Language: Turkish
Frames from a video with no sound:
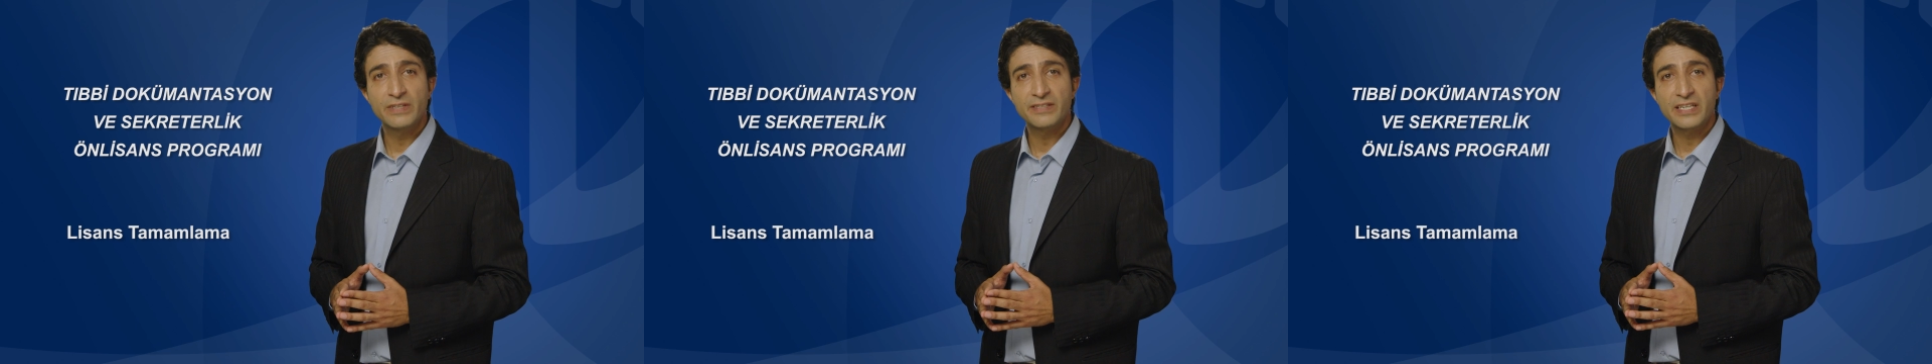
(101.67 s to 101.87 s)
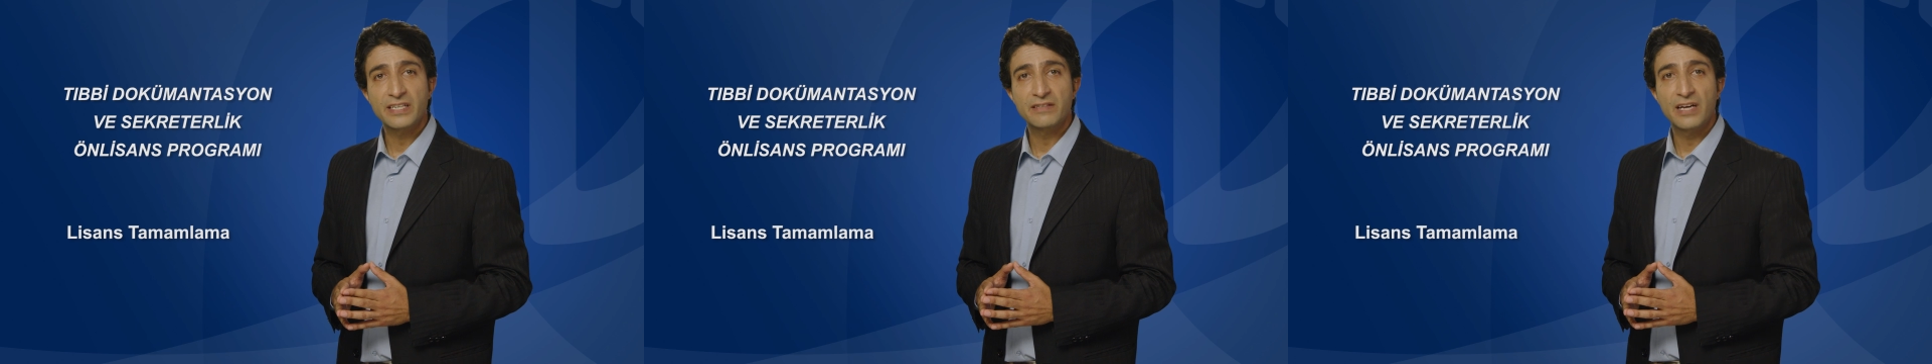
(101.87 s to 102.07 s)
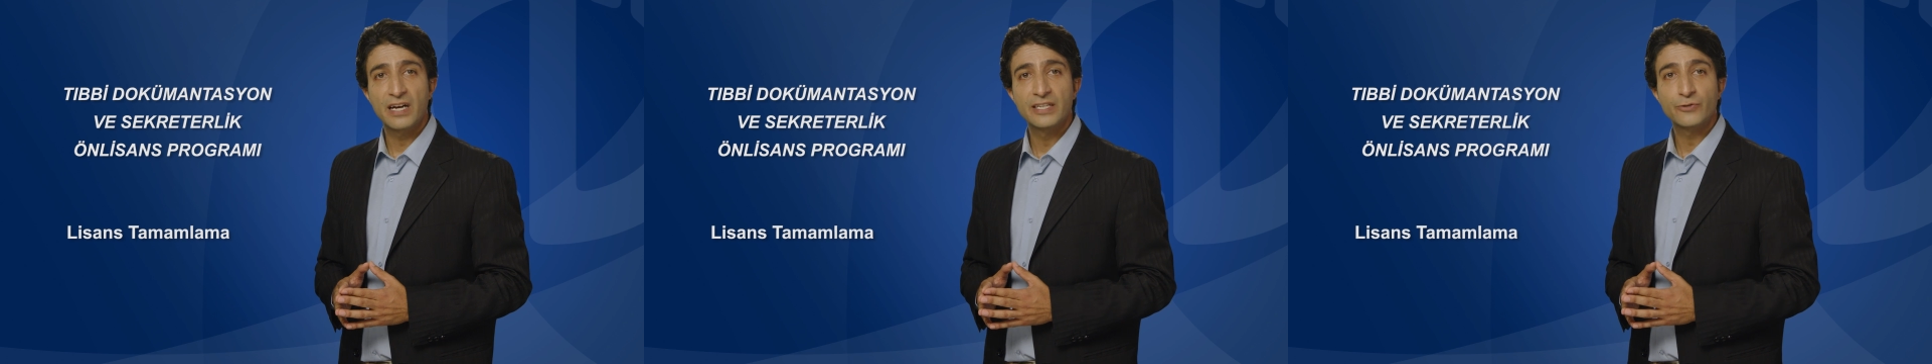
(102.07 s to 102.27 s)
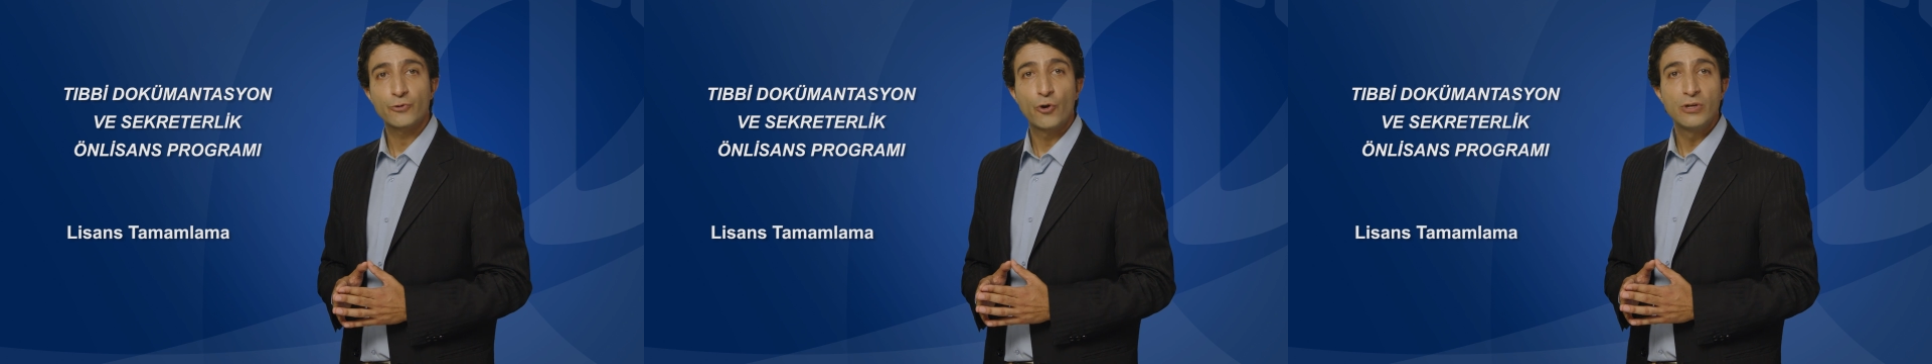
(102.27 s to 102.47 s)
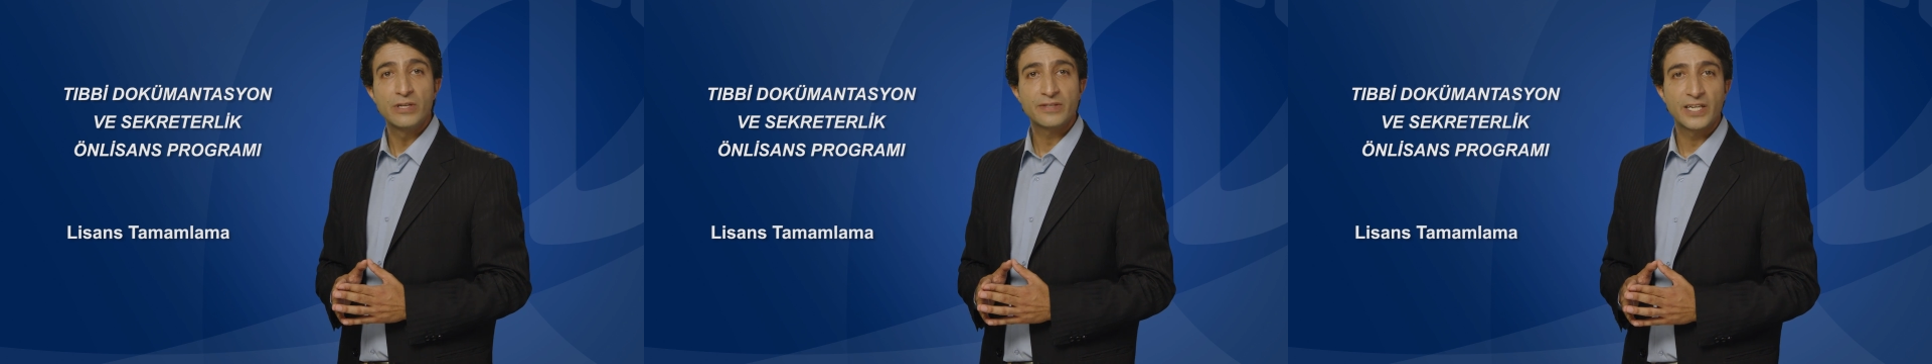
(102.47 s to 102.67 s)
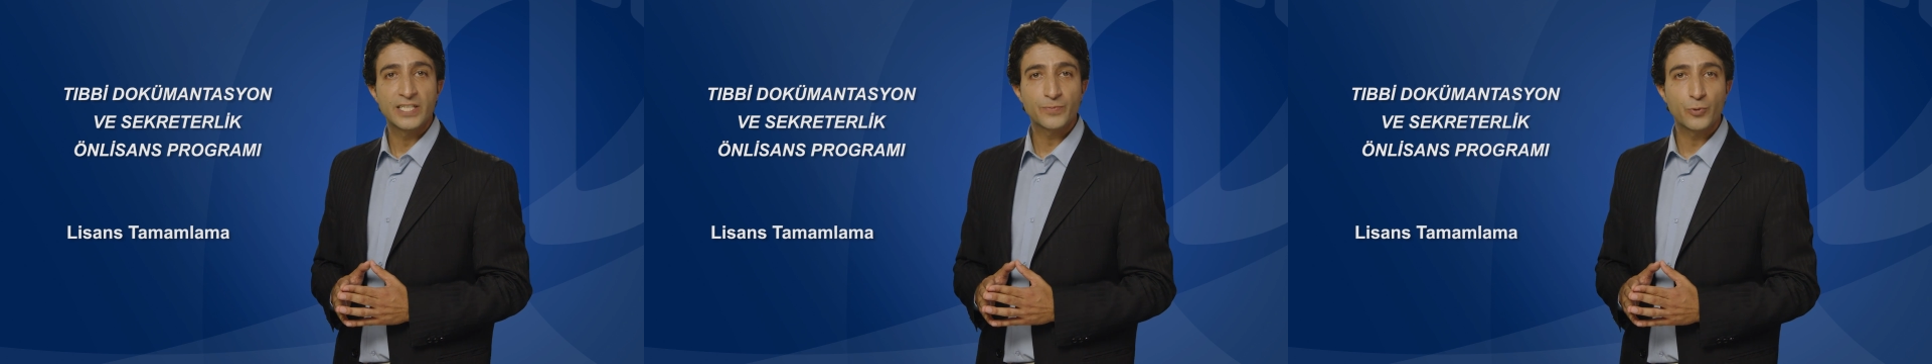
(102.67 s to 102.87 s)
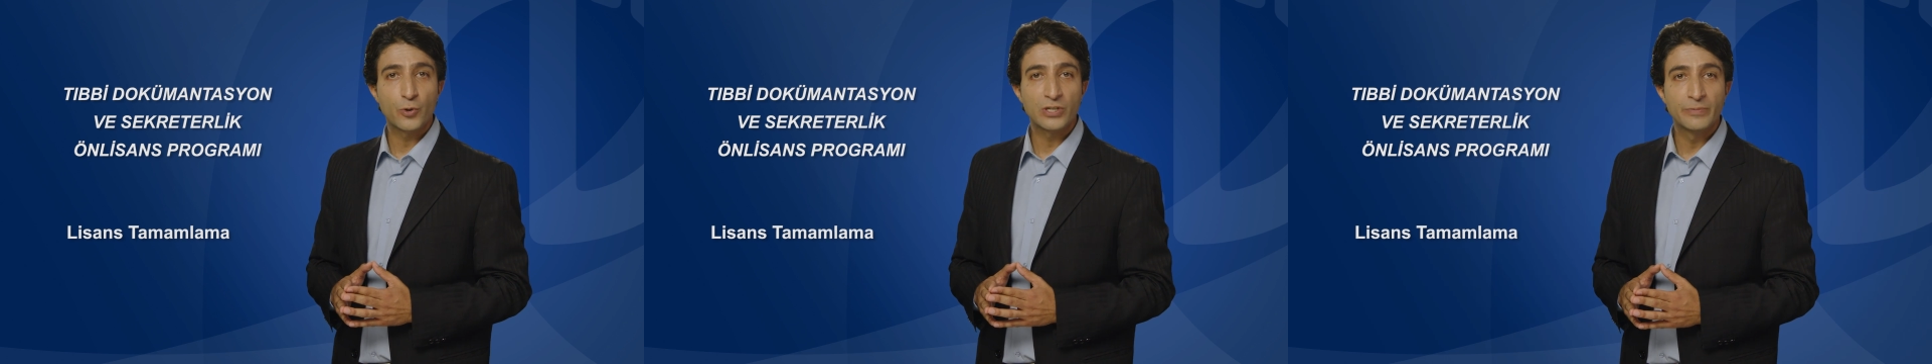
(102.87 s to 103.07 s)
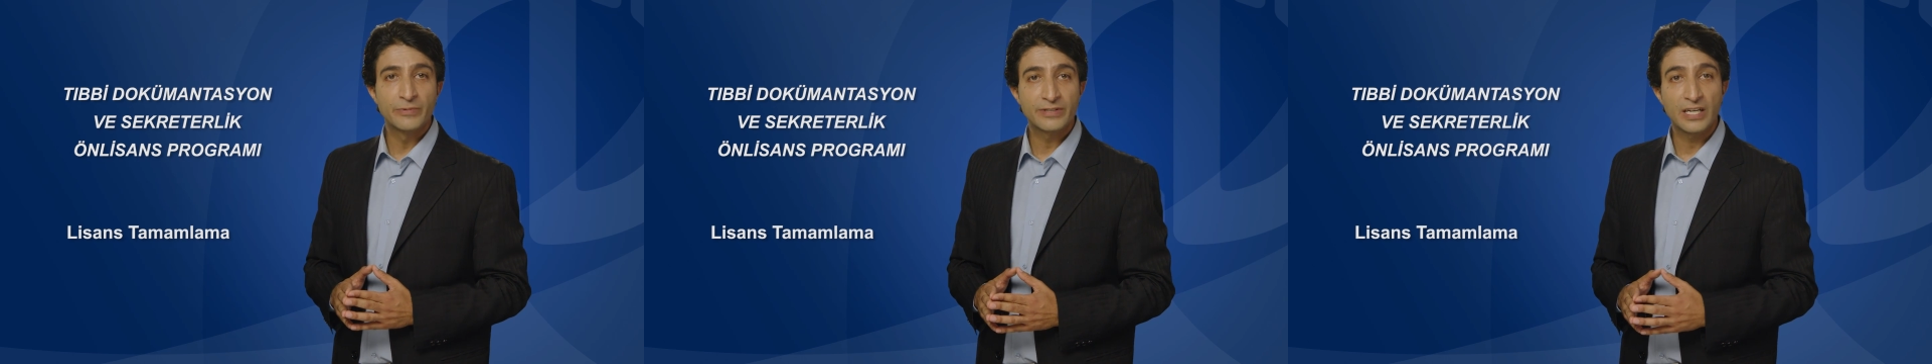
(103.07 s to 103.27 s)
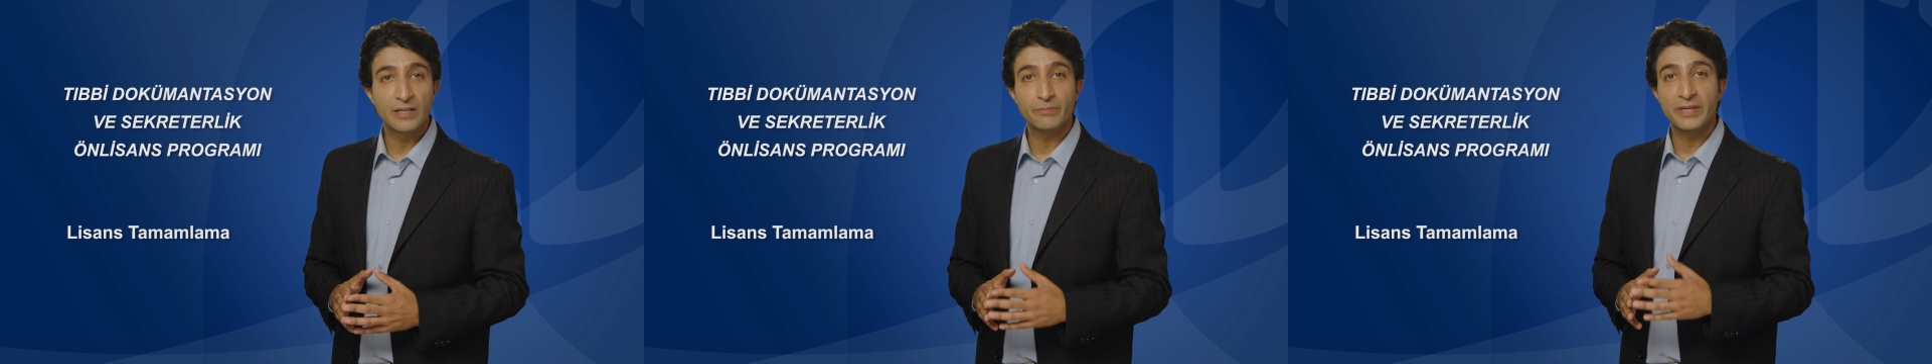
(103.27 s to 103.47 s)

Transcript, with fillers: ve Sekreterlik Ön Lisans Programı'ndan